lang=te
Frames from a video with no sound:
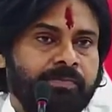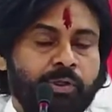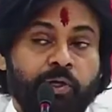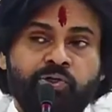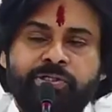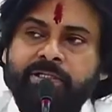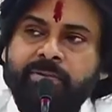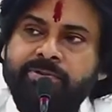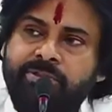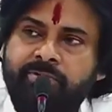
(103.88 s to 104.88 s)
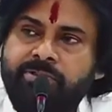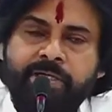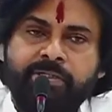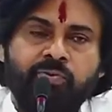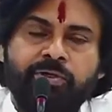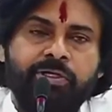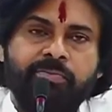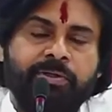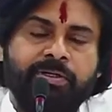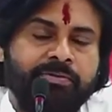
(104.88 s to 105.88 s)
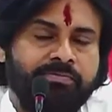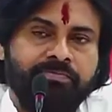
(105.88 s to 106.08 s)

ఏడు శాతం నుంచి ఇరవై శాతం ఓటింగ్ పెరిగింది